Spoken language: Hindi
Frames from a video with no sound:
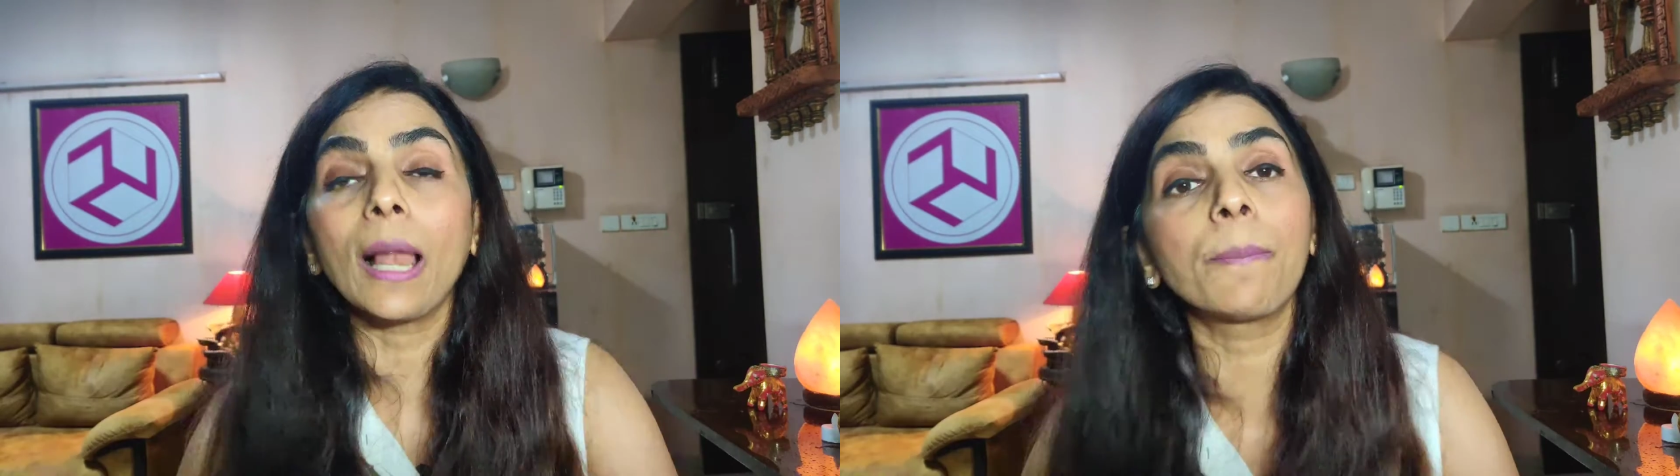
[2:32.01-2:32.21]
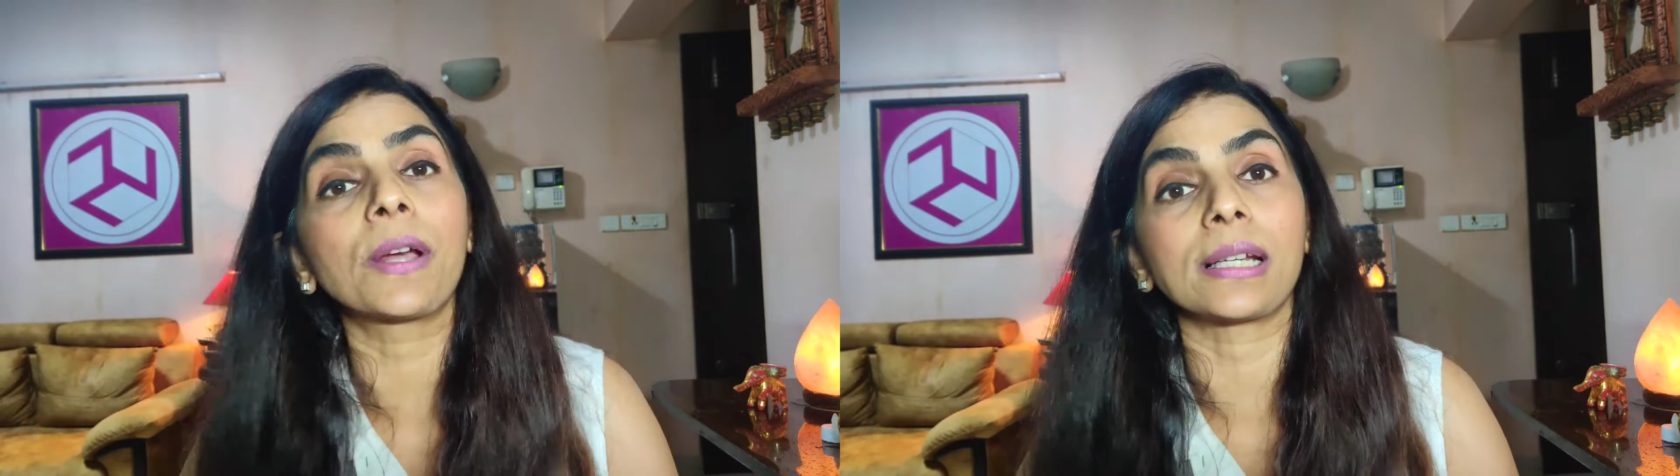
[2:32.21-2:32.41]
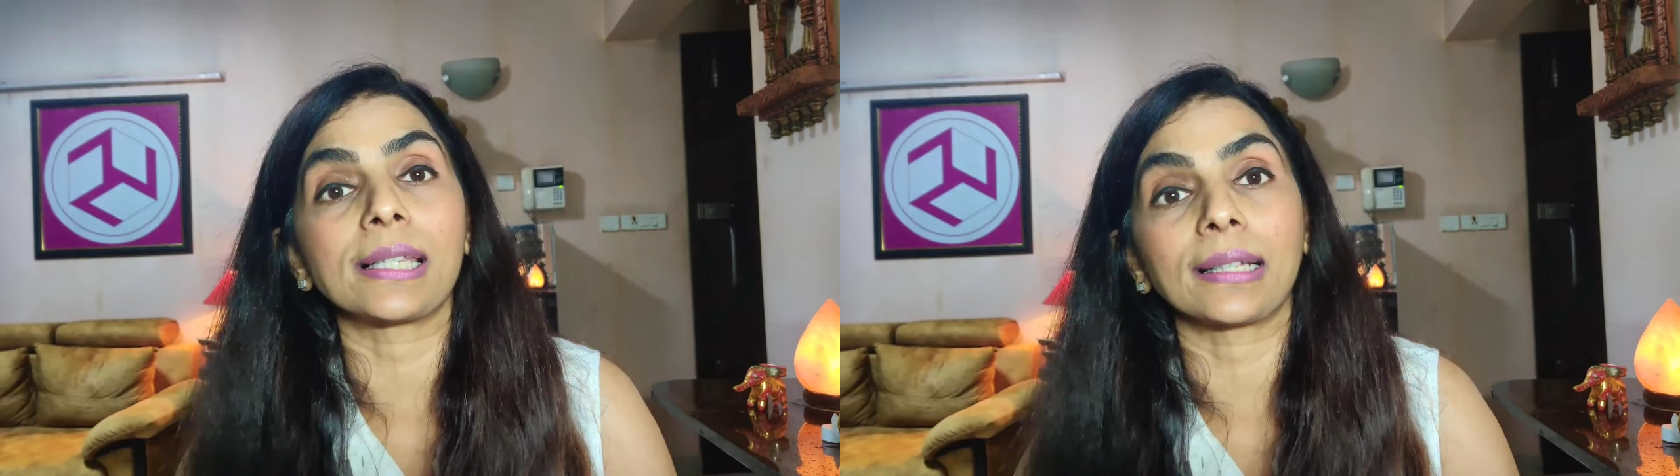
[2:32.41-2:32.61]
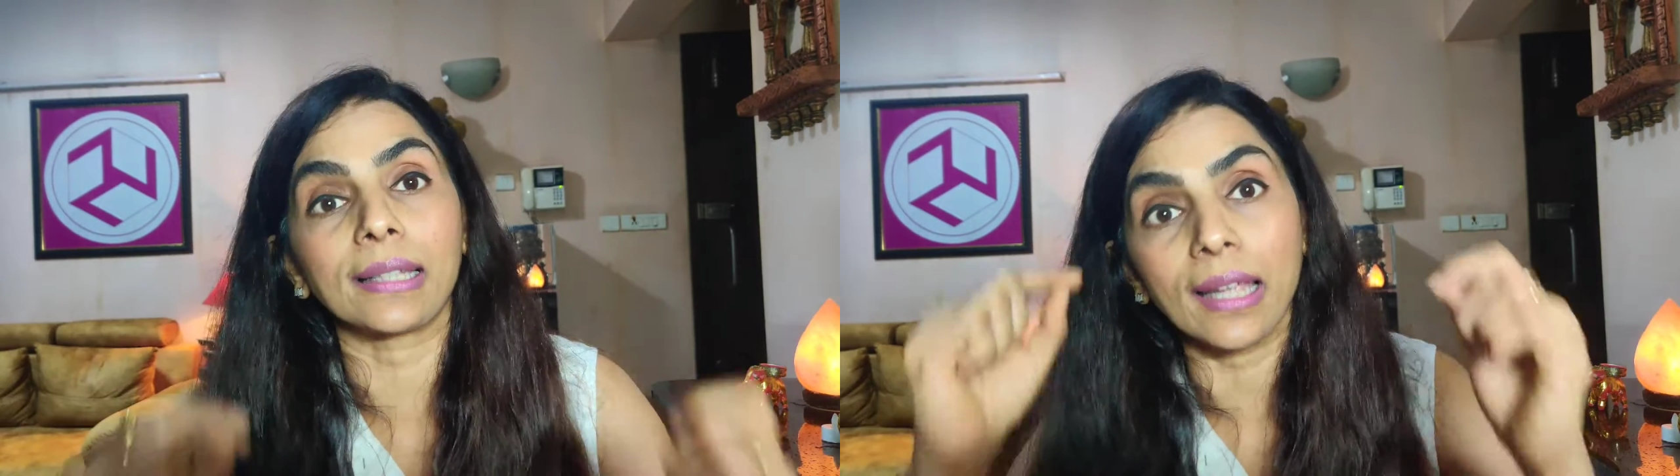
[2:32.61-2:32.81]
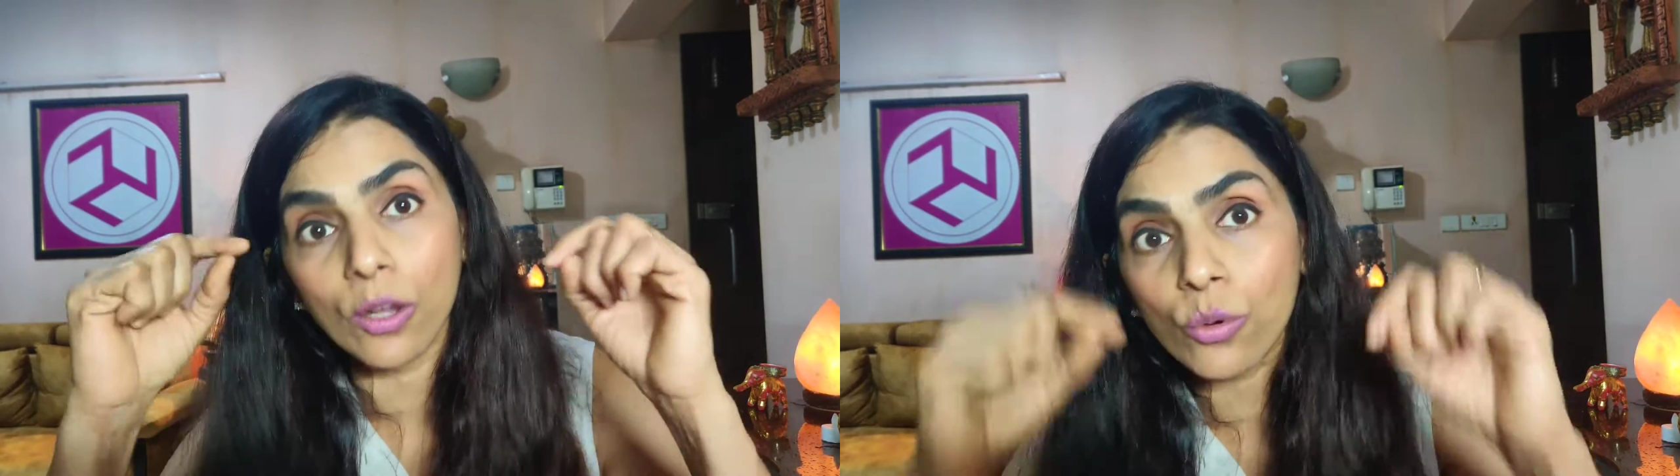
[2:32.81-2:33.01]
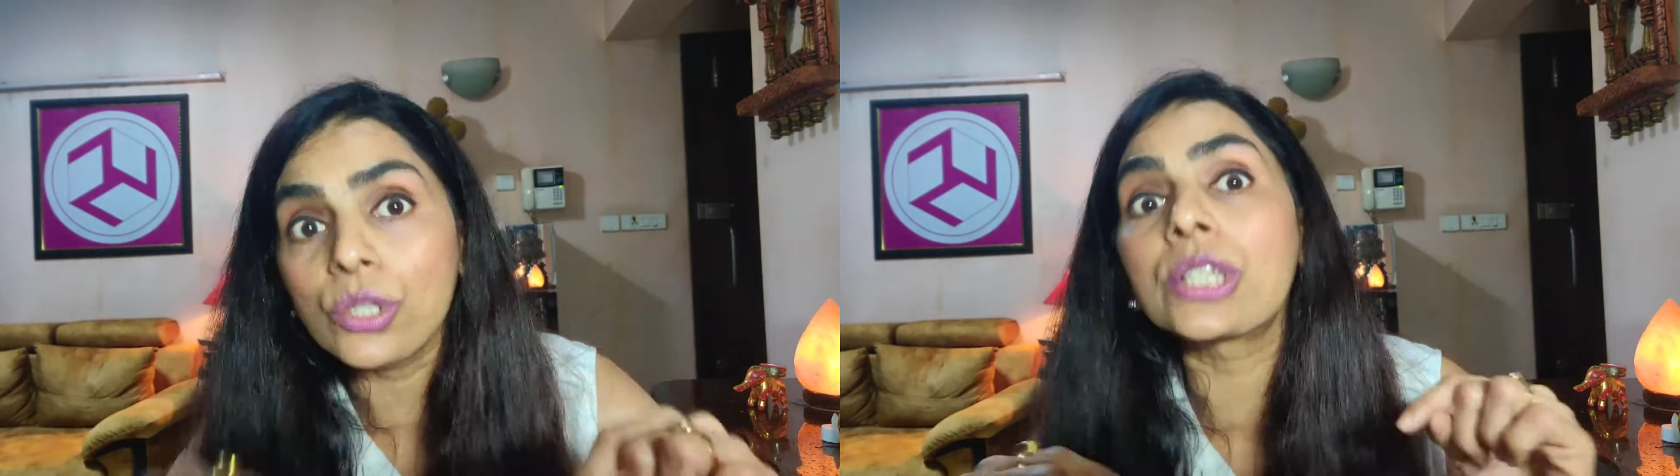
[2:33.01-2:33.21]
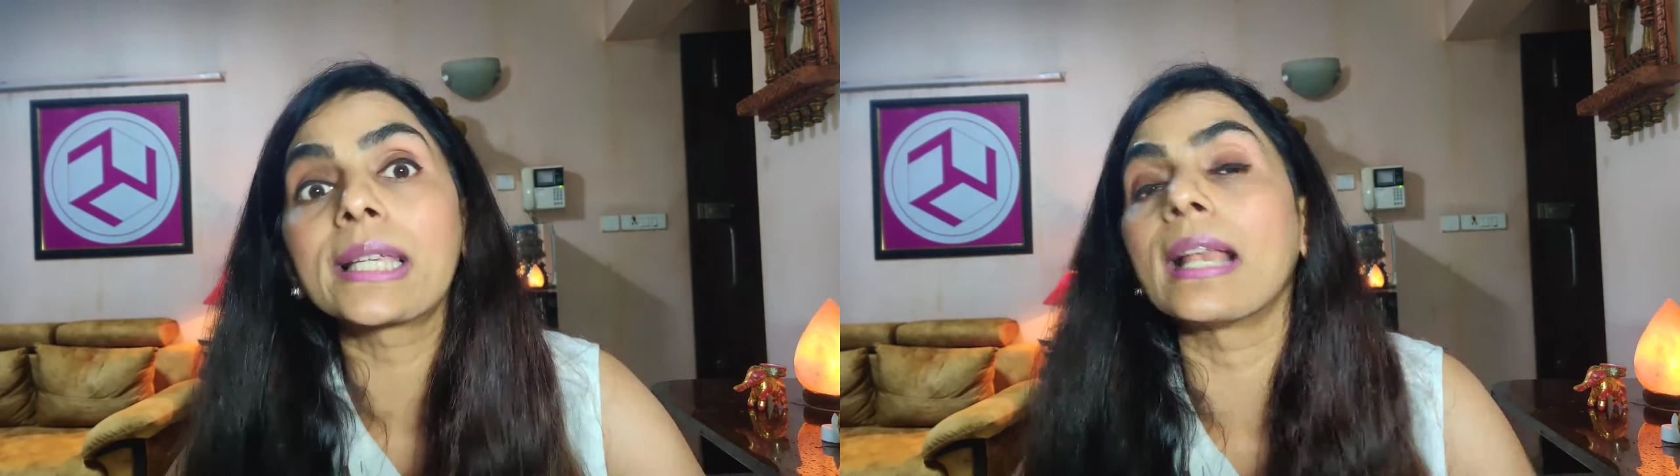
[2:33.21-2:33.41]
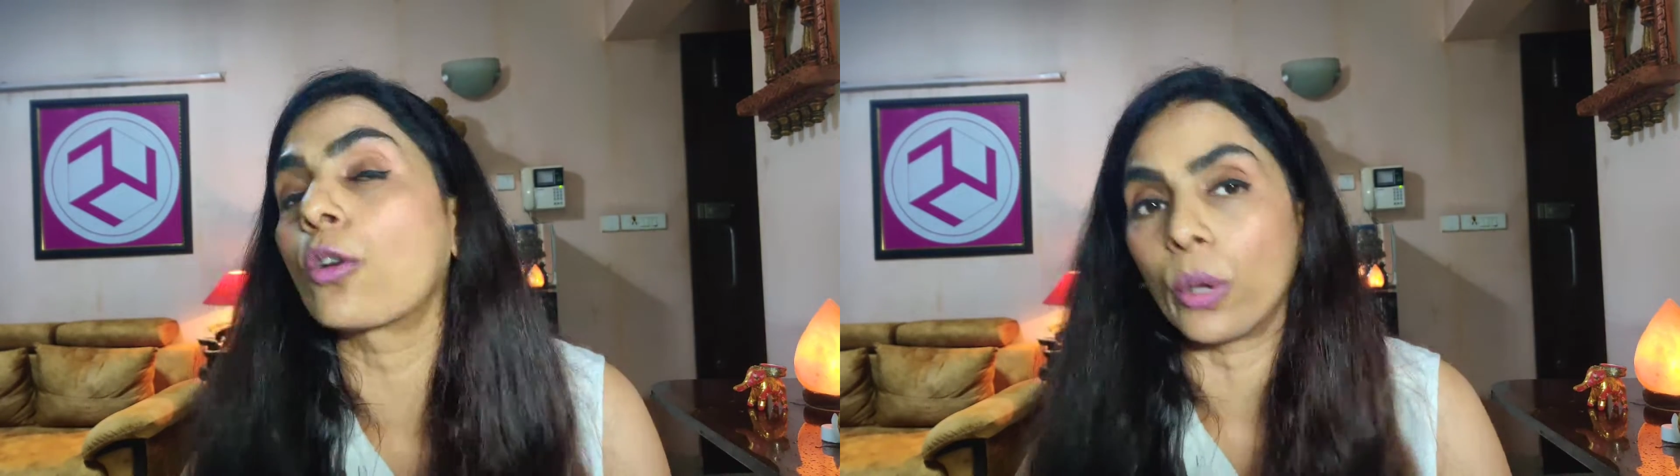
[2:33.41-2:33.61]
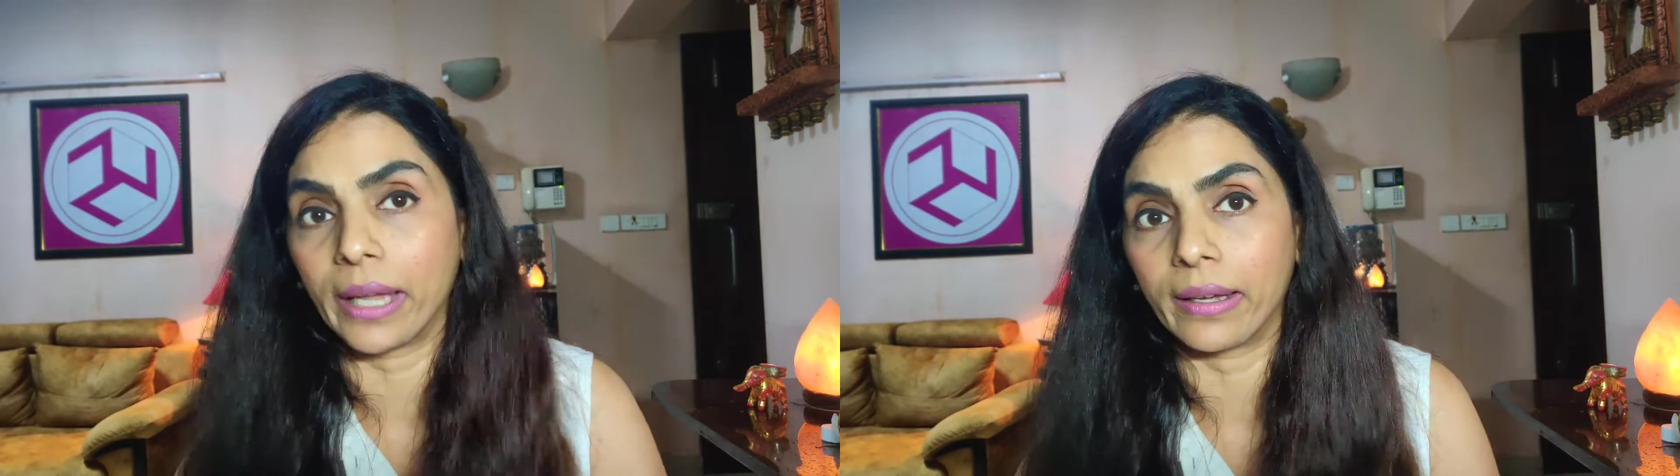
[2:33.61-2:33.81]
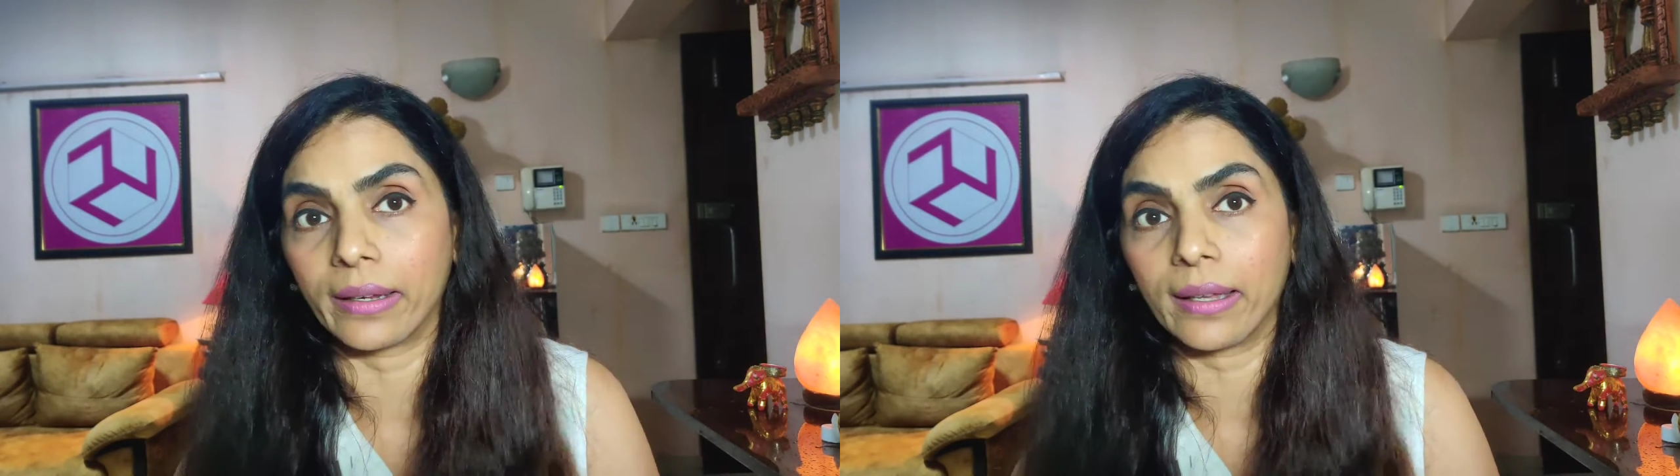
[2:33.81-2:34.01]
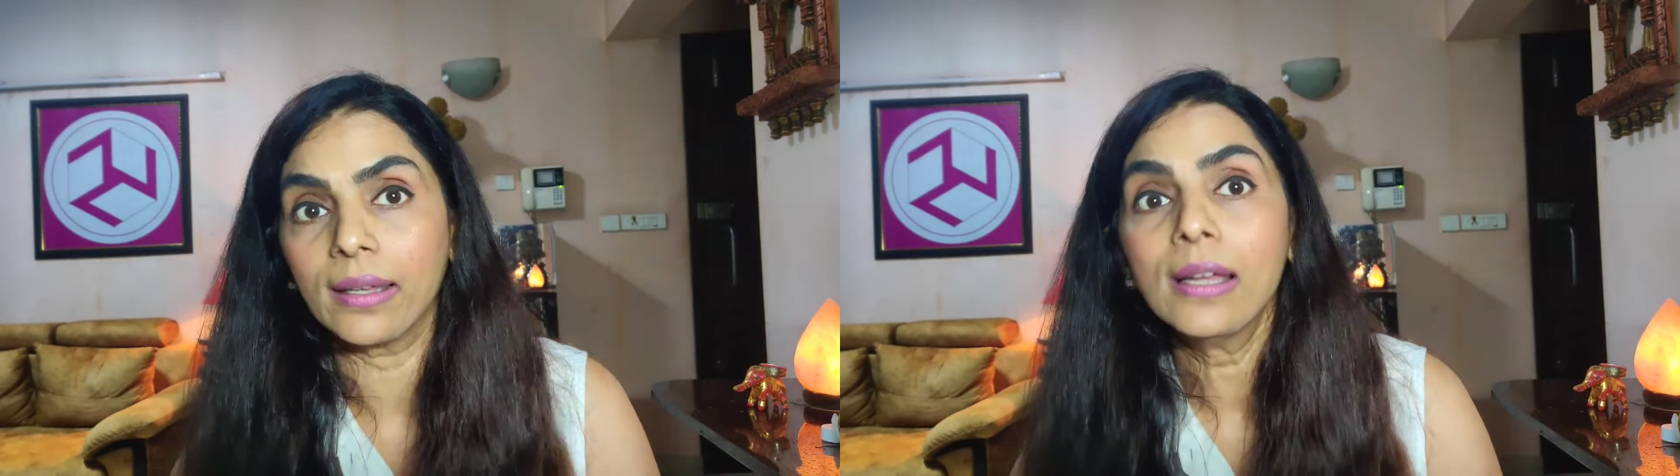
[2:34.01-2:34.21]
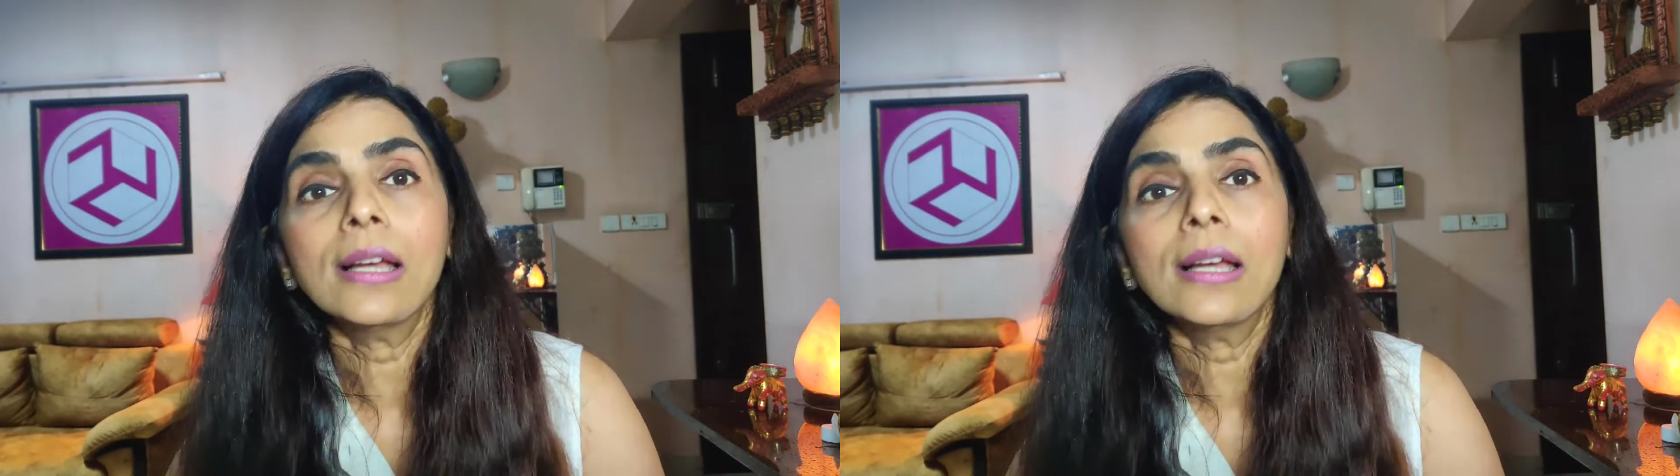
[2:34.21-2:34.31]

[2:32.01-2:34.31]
हेल्प कर सकते हैं उस स्किल को लेकर के